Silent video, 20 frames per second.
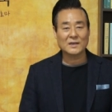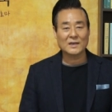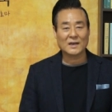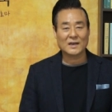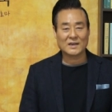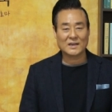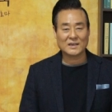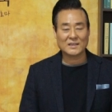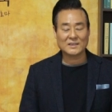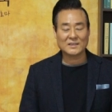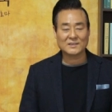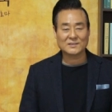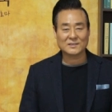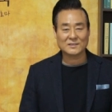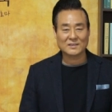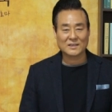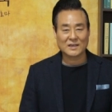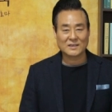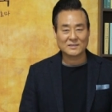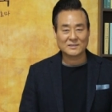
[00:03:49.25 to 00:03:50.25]

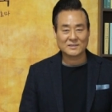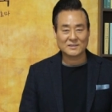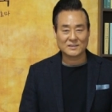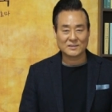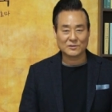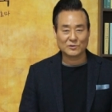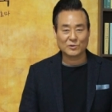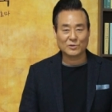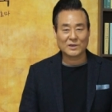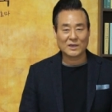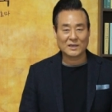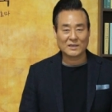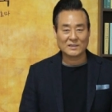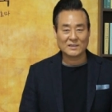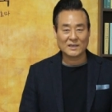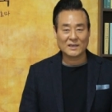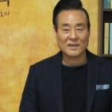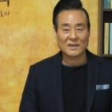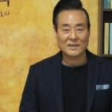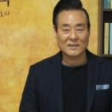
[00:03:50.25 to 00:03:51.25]
하나님께서 다시
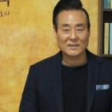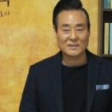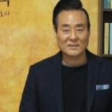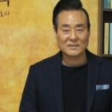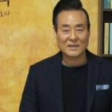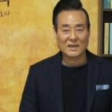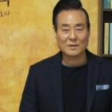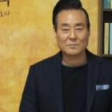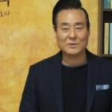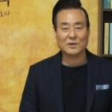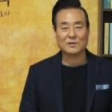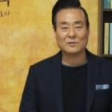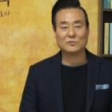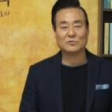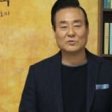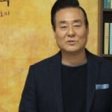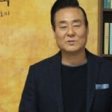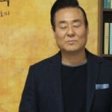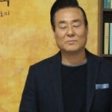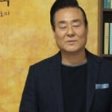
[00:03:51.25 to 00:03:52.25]
요나에게 사명을
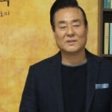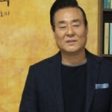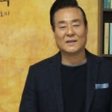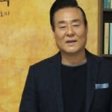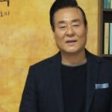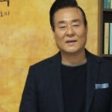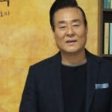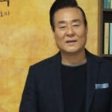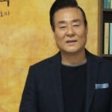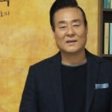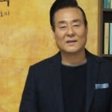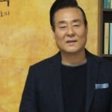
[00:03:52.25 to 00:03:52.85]
주십니다.